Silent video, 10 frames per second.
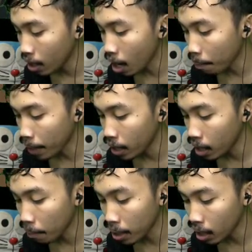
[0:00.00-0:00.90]
apa ini
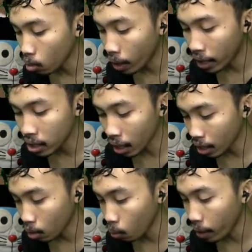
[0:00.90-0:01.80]
namanya tuh genset
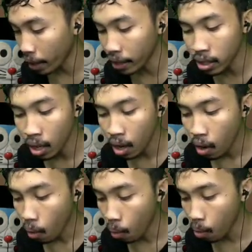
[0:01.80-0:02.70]
gitu ya, gengs.
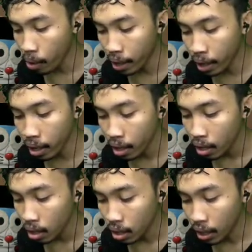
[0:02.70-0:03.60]
Oke.
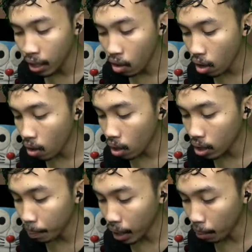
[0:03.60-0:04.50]
Jadi ini
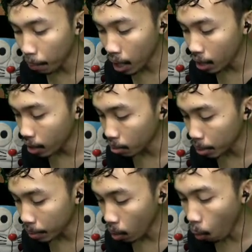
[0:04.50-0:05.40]
orang-orangnya pada kemana ya,
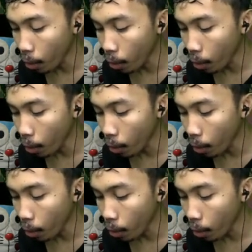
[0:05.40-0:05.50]
teman-teman? Oh,